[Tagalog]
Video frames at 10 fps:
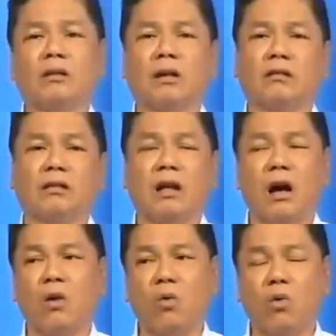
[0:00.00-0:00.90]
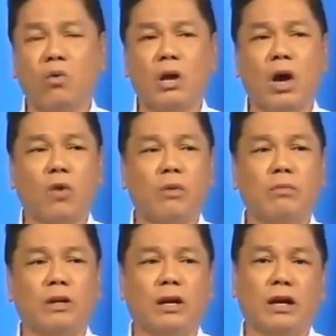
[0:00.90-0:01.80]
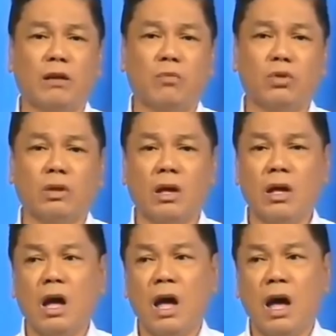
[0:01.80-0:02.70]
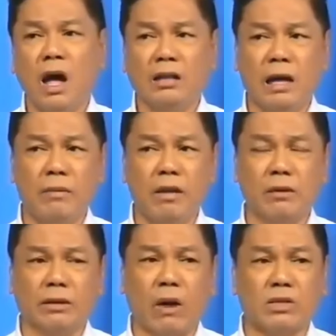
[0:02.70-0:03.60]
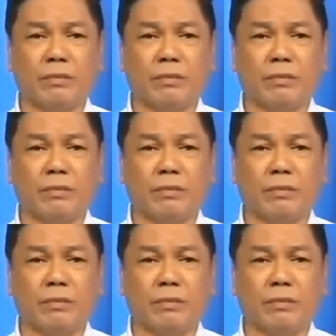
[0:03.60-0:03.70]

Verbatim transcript: tatanda ako, wala ako bibili ng gamot. Ang dami namang tao